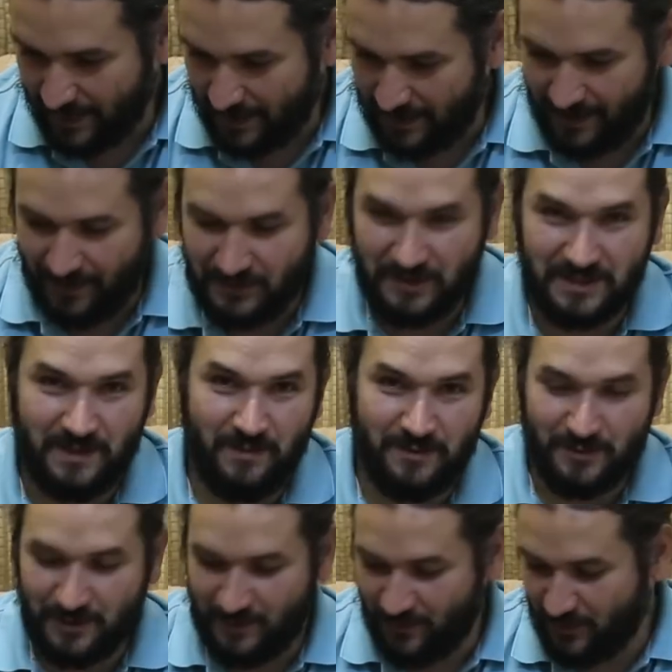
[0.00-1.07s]
Я вообще
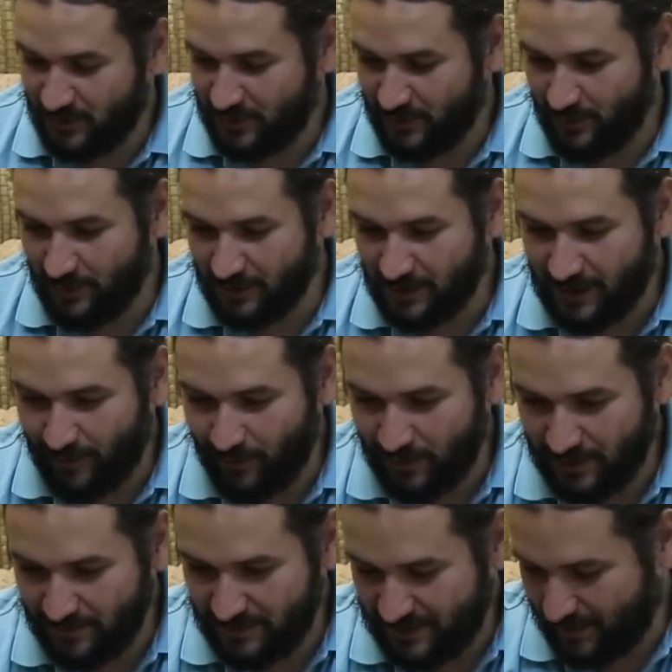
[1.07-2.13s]
заметил, что мы очень долго ко
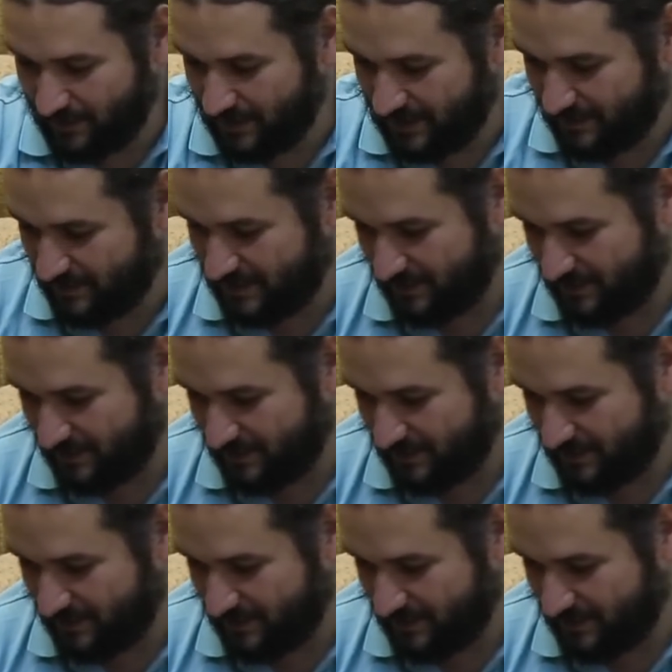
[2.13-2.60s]
многим событиям